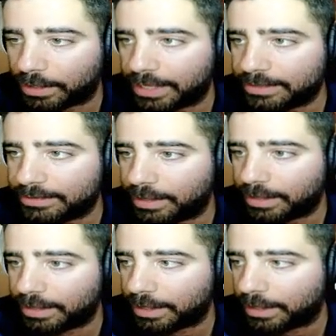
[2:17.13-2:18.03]

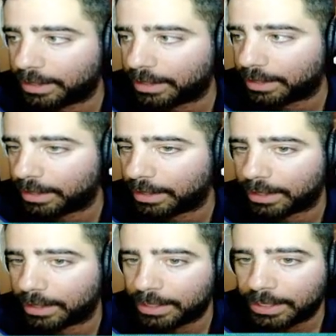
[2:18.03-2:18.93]

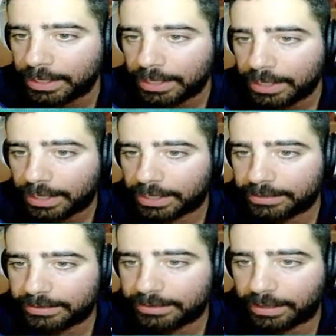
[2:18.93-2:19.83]
Este
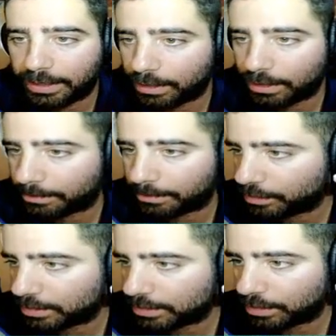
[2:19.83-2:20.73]
este, a ver
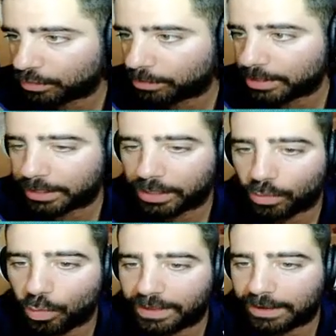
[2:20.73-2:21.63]
dónde está, que no lo ve. aquí
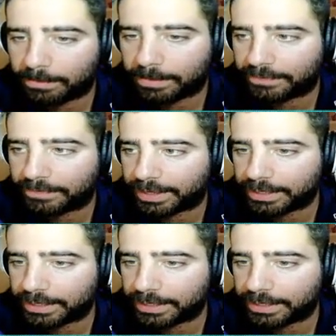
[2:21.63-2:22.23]
jugada en la banda.